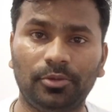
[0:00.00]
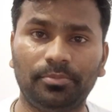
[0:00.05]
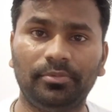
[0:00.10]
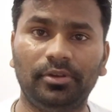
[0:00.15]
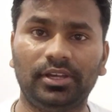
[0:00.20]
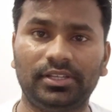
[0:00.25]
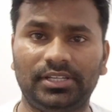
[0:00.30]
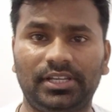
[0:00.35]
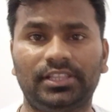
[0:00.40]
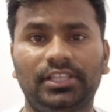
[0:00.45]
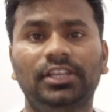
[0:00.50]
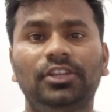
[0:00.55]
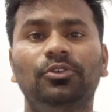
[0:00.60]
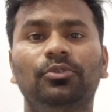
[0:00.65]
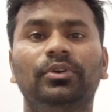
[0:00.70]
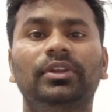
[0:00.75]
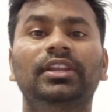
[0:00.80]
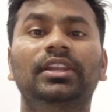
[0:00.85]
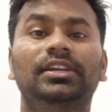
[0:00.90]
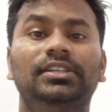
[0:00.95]
जॉब लग जाता है
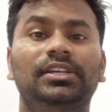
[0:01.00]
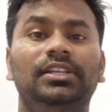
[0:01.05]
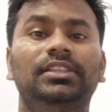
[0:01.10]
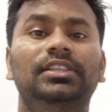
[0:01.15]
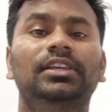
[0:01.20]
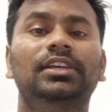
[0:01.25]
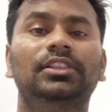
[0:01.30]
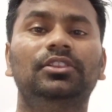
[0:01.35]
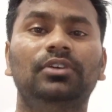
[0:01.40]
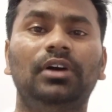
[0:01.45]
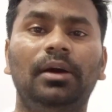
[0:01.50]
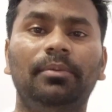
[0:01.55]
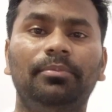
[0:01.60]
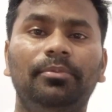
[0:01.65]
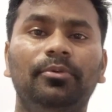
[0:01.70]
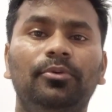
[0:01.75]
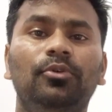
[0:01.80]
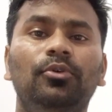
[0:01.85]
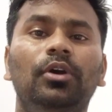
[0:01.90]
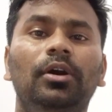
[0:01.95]
नौकरी लग जाती है तो
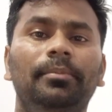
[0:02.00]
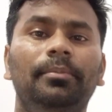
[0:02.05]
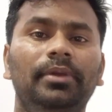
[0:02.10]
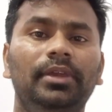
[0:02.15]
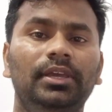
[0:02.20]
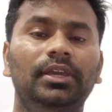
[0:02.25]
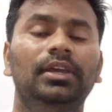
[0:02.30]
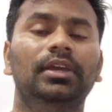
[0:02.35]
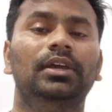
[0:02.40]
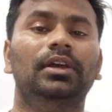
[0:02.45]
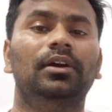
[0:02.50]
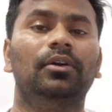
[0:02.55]
आपको हमें